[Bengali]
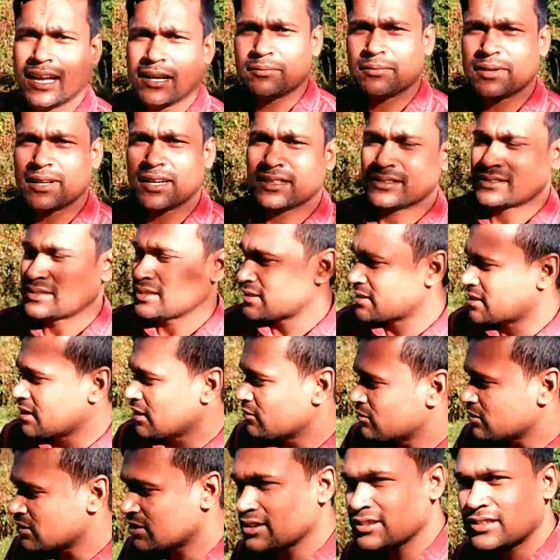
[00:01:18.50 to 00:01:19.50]
আমরা চেষ্টা
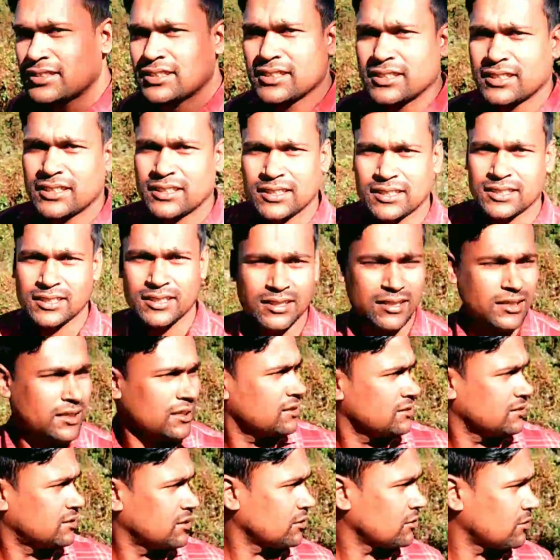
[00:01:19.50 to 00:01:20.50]
করতেছি
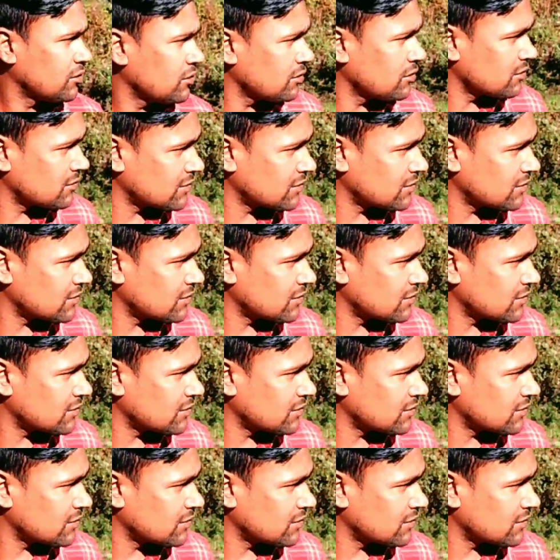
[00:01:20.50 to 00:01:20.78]
যেহেতু